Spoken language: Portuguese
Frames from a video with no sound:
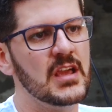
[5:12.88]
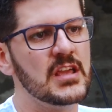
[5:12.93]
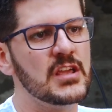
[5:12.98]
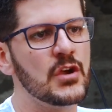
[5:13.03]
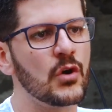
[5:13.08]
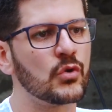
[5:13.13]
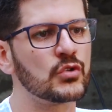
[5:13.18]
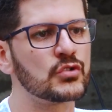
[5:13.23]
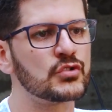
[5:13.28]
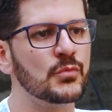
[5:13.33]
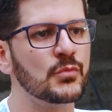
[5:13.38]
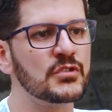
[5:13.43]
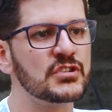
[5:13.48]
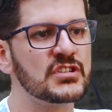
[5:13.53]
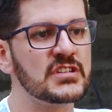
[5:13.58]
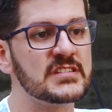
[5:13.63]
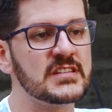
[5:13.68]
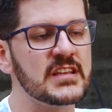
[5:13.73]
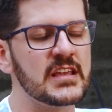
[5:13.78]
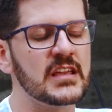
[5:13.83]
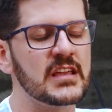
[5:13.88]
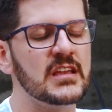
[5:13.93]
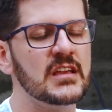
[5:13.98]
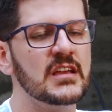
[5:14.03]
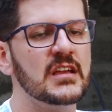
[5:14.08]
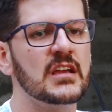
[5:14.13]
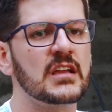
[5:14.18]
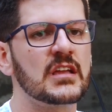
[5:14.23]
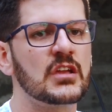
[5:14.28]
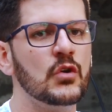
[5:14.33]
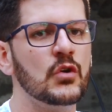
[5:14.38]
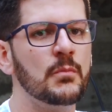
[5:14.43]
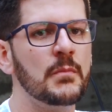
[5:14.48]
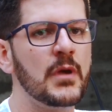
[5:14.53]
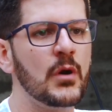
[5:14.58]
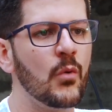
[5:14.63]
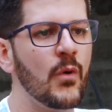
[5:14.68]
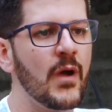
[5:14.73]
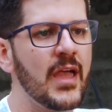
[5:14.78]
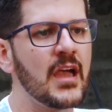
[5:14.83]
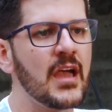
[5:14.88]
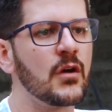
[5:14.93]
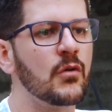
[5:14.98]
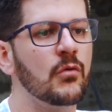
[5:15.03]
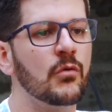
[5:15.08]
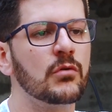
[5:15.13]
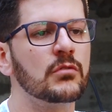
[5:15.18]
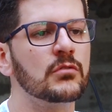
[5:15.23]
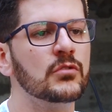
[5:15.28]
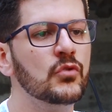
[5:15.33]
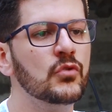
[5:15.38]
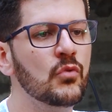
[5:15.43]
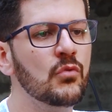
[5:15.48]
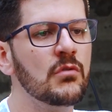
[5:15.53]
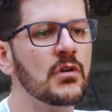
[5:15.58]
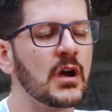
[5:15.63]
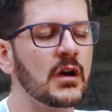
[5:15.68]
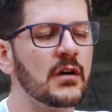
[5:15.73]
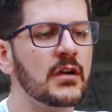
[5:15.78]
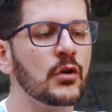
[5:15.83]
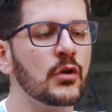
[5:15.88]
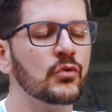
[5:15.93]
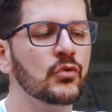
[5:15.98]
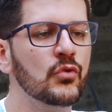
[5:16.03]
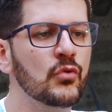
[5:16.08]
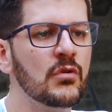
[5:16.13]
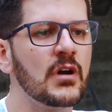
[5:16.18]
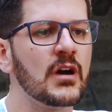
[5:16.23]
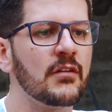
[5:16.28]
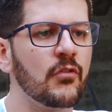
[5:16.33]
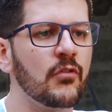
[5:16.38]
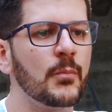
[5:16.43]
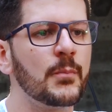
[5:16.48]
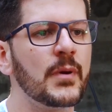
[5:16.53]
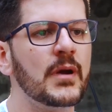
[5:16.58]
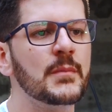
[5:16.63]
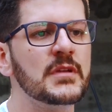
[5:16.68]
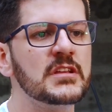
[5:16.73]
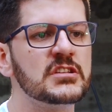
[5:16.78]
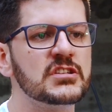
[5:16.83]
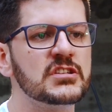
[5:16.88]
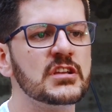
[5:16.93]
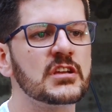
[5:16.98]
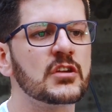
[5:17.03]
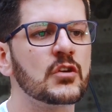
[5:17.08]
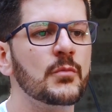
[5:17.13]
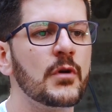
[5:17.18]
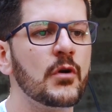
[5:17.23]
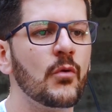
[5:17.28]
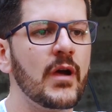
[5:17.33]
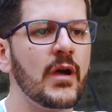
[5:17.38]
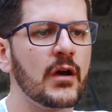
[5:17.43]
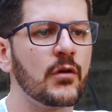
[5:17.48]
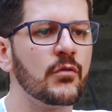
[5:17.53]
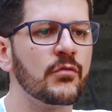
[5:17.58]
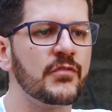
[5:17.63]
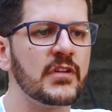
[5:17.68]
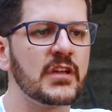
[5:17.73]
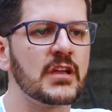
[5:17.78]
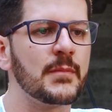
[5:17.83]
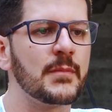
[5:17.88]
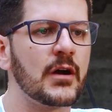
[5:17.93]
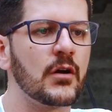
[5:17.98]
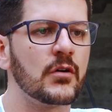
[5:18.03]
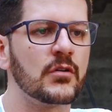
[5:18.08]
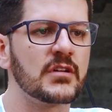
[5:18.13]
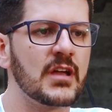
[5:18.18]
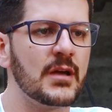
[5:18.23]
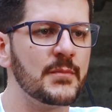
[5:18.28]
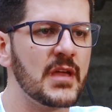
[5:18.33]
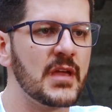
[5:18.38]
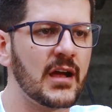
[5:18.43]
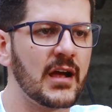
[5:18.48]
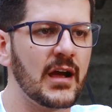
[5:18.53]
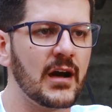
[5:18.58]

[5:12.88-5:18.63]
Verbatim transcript: E eu costumo dizer que o meu ego nunca, eu nunca vou permitir que o meu ego fique maior do que a minha